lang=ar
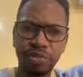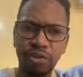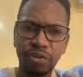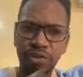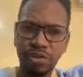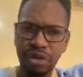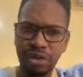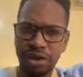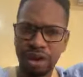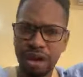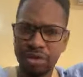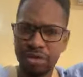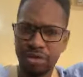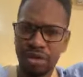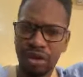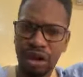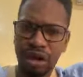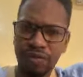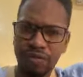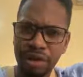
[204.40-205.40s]
موضوع نقابة
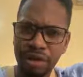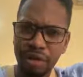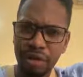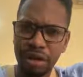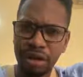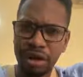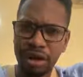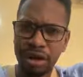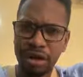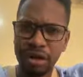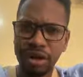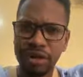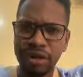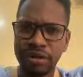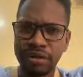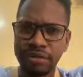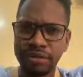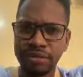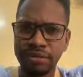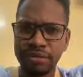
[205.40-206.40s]
الصحفيين
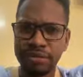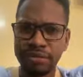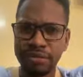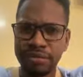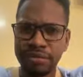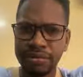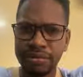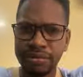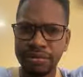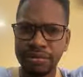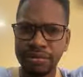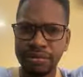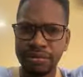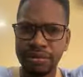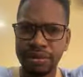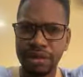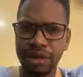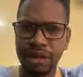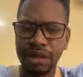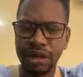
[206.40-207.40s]
الموريتانيين
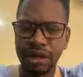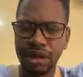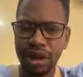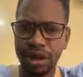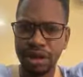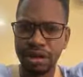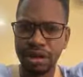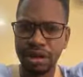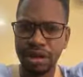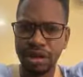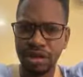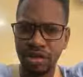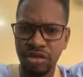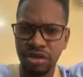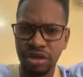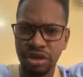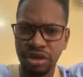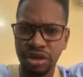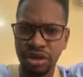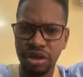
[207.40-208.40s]
نحن اللي
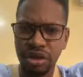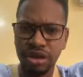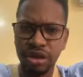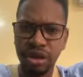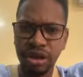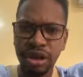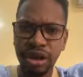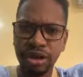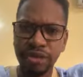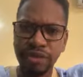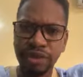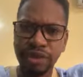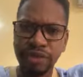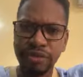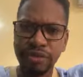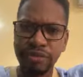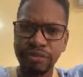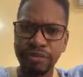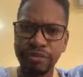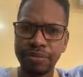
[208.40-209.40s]
جينا للنقابة
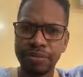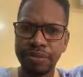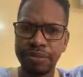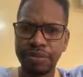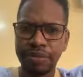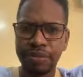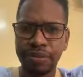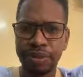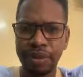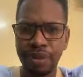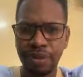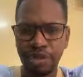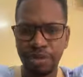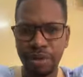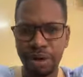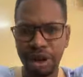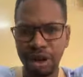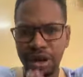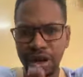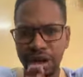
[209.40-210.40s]

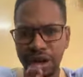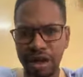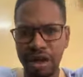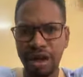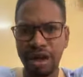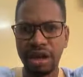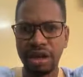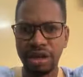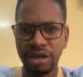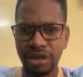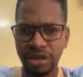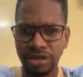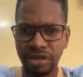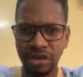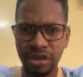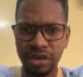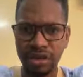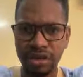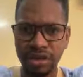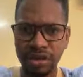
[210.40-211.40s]
إجبرنا اللائحة للأسف
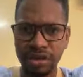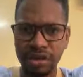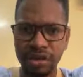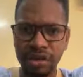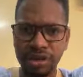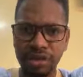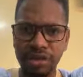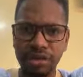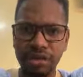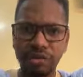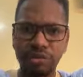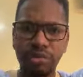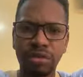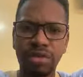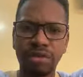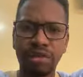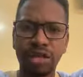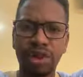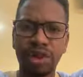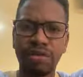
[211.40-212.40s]
الشديد
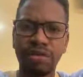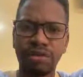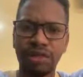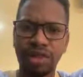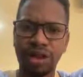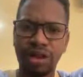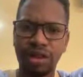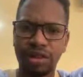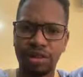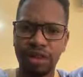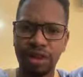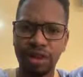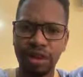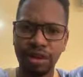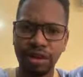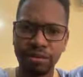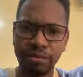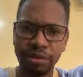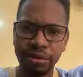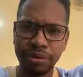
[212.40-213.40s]
نتصرف في هذا
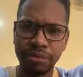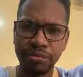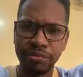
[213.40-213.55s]
النقيب